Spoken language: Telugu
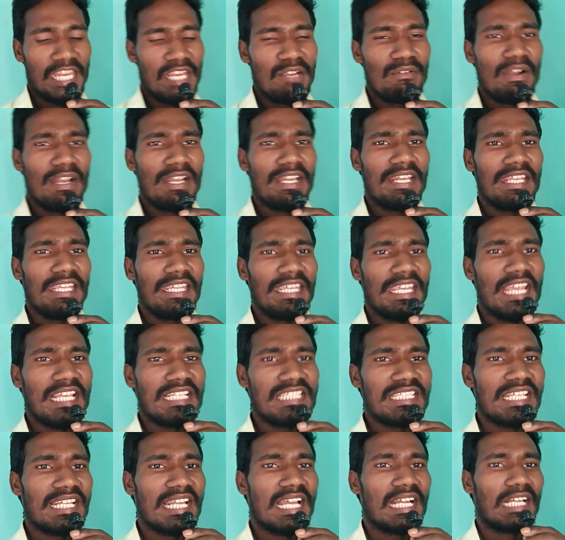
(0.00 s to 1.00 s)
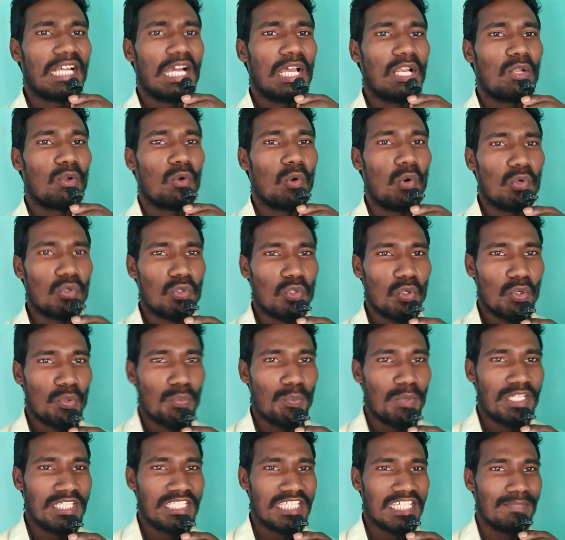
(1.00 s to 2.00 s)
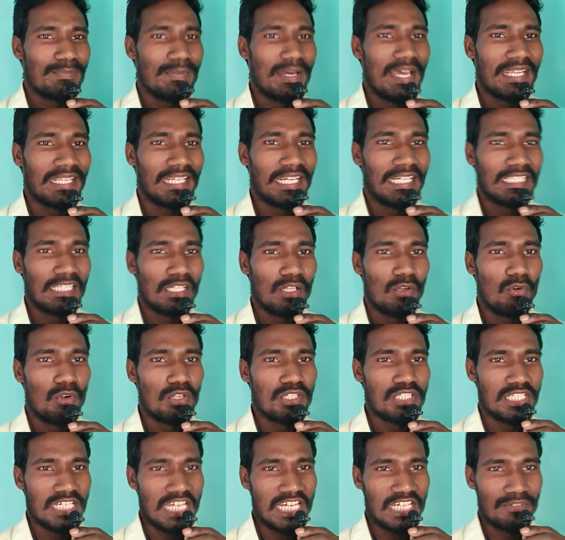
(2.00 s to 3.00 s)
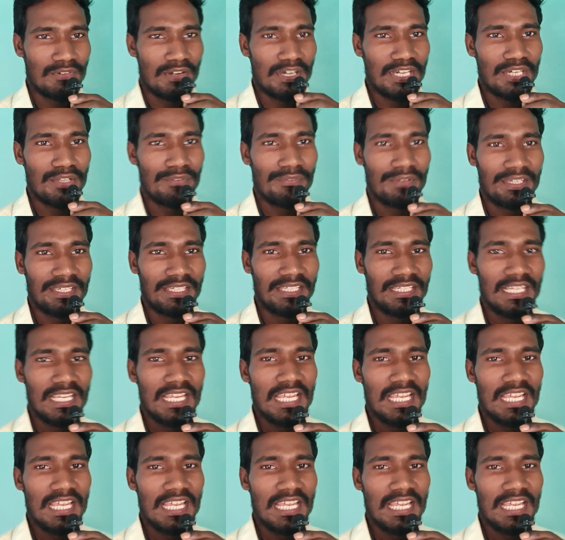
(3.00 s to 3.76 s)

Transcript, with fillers: ఇవండి ఏసీ రకాలు గుంటూరు మిర్చి మార్కెట్లో వచ్చినటువంటివి